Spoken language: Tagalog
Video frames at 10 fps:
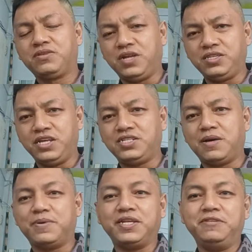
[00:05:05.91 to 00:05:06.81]
Three things
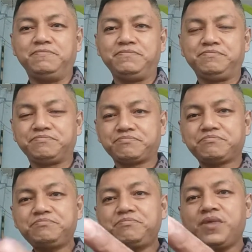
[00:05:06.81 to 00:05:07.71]
kapatid.
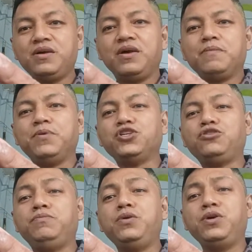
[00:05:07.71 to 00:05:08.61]

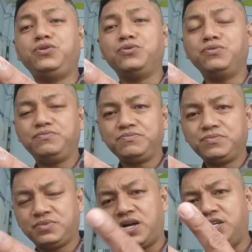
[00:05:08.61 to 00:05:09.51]
Peace be with you.
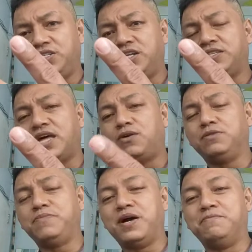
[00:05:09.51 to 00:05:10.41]
Alisin ang takot
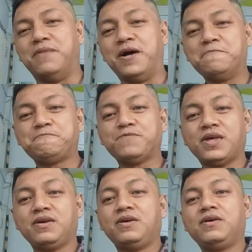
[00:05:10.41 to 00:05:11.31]
pangamba.
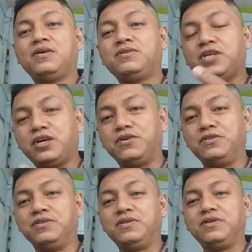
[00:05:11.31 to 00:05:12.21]
Second,
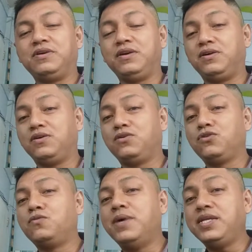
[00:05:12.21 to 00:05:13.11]

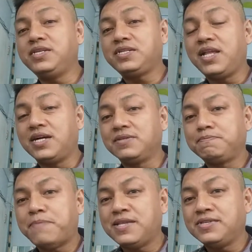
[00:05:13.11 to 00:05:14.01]
umalis lang
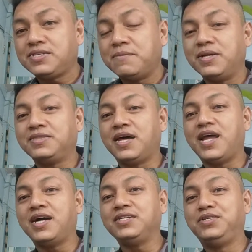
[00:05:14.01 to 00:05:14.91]

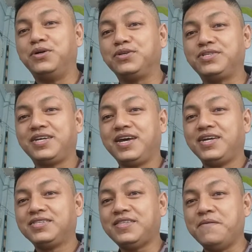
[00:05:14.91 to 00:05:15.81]
pansamantala ang Diyos.
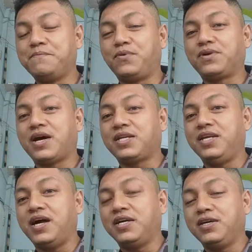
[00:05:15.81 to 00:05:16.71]

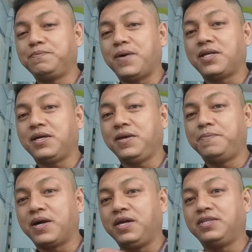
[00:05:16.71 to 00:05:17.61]
Temporary lang para
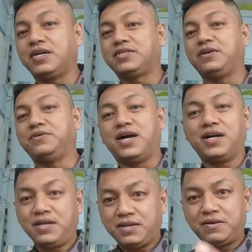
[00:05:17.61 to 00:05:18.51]
ipakita sa iyo
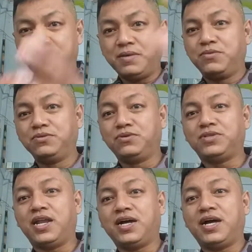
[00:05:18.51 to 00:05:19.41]
na may mundo
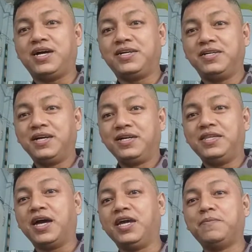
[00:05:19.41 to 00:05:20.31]
talagang
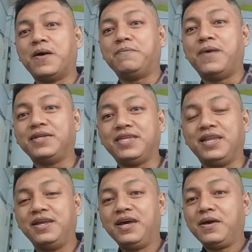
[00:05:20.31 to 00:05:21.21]

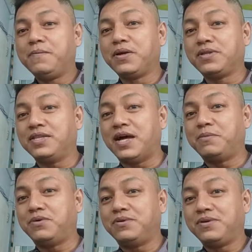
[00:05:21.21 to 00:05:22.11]
nakikipag-battle. Pero tanda
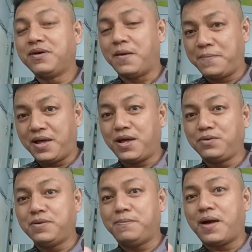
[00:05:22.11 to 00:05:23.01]
mo, ang
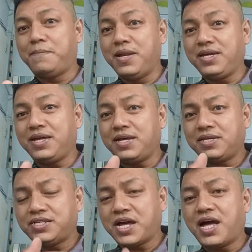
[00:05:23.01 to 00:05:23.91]
pangako niya, babalik
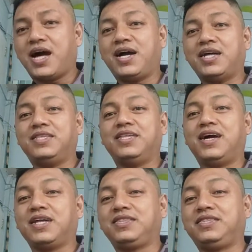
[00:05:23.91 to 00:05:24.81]
siya kaagad
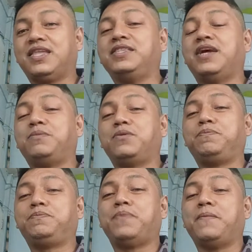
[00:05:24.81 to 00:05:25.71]
at tanda mo,
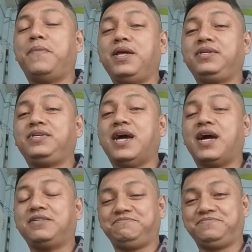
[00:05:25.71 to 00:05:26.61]
pagbalik
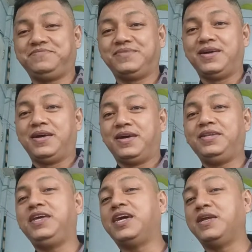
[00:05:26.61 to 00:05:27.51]
niya,
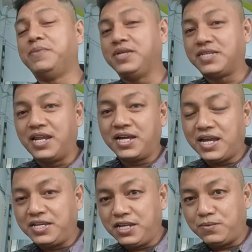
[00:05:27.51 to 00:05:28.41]
hindi ka naman niya
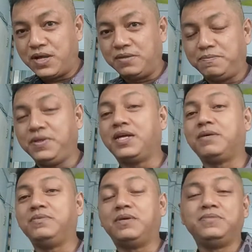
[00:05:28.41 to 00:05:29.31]
talaga iniwan.
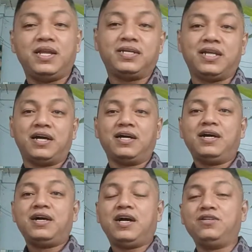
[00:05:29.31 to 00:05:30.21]
Pinaramdam niya lang na
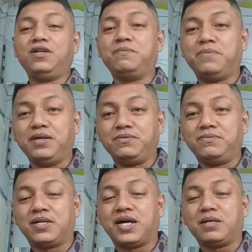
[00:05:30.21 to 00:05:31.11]
ano lang ba yung
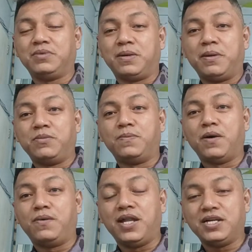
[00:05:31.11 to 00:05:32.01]
mararamdaman mo
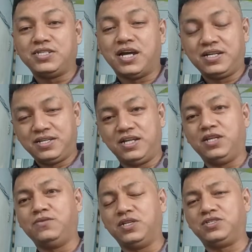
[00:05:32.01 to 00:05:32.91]
pag wala siya. And
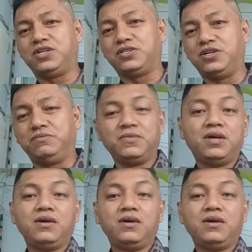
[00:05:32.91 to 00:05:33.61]
then what's the third?